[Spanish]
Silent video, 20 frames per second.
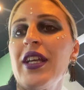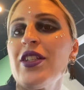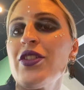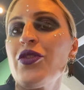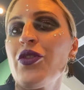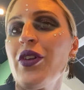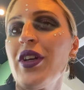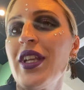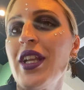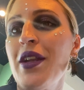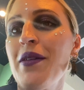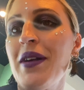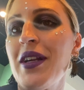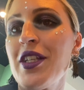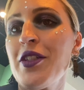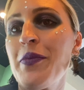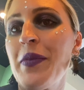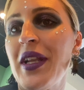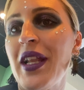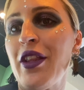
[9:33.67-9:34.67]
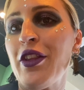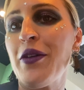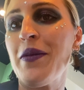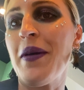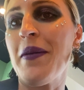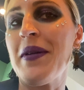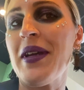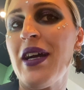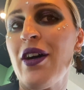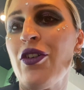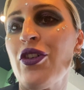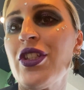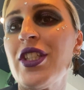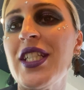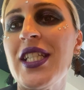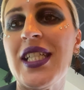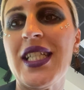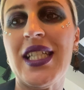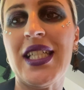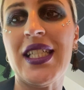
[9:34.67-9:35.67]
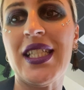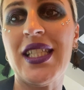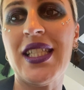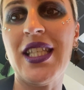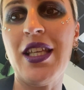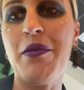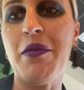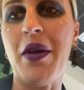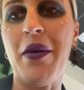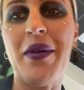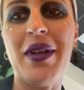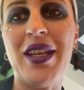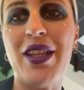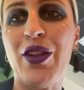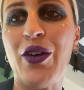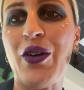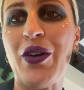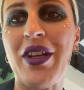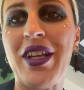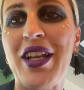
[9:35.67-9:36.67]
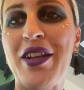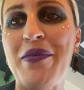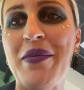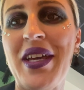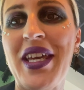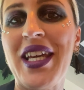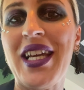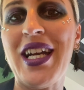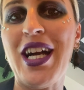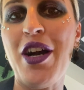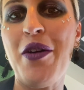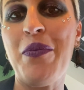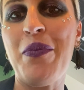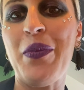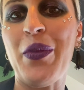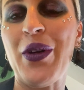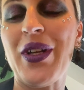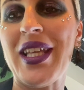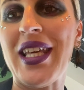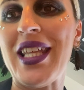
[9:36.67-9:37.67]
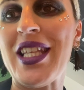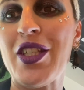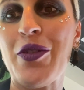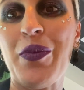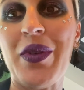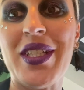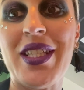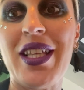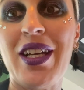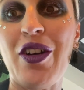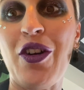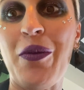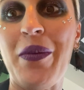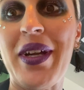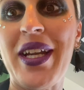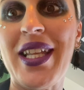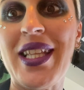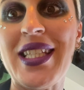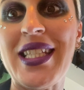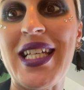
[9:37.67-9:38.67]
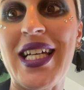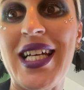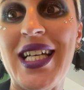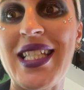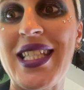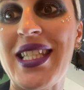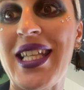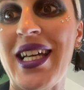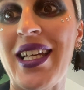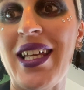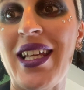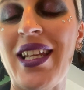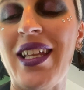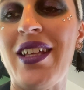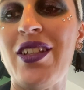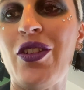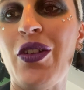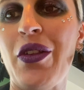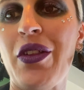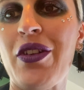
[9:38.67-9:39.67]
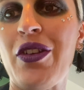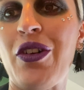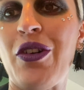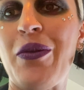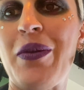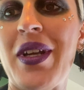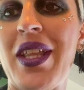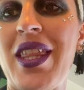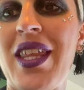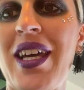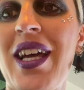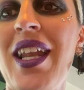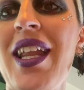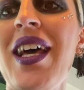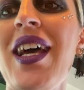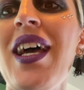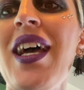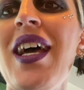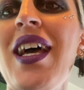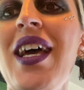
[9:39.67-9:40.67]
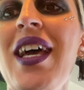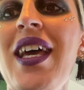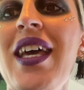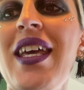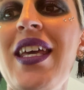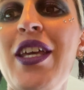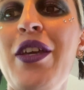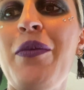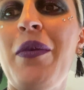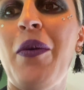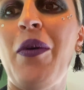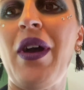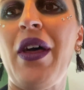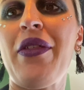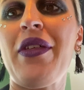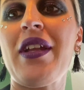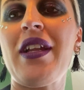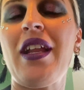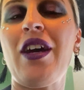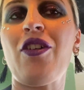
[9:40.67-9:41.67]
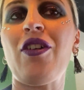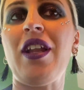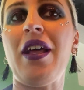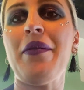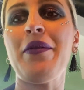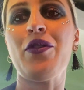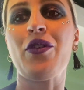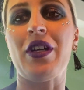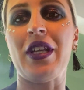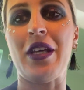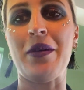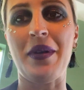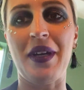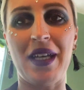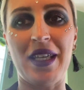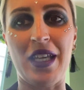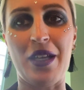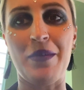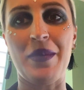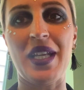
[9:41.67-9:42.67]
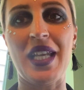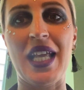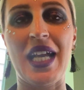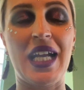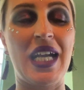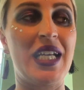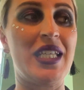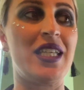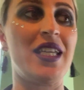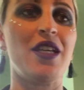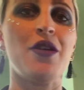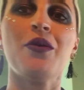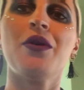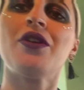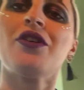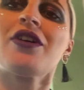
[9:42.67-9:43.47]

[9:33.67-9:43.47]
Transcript: estoy en el bar esperando a mi amiga Ochi y sí, me he venido con el make-up porque después de comer ya está aquí el ladito del centro comercial y me voy a hacer la Y no quería maquillarme en la calle. Y bueno,